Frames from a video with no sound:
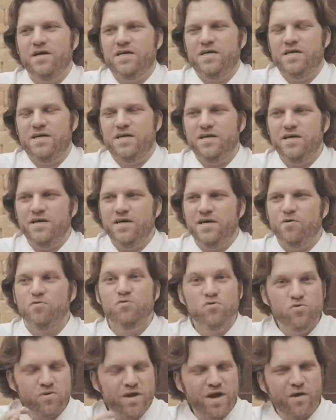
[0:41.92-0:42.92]
que eu
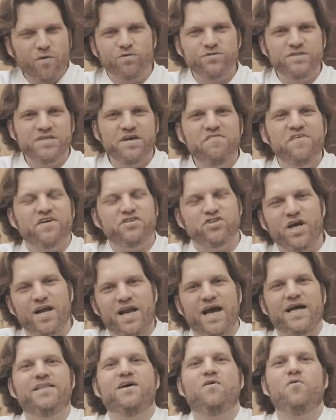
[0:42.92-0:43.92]
nunca consegui fechar
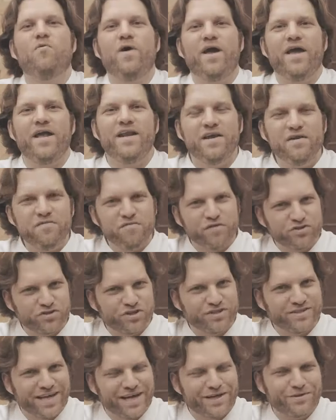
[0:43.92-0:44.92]
nada com ele, ele foi
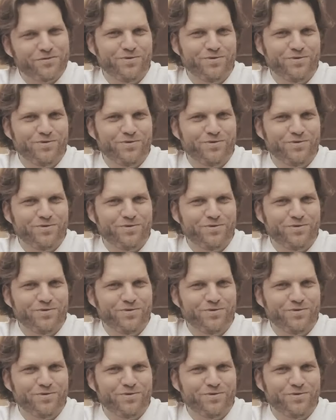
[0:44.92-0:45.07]
jantar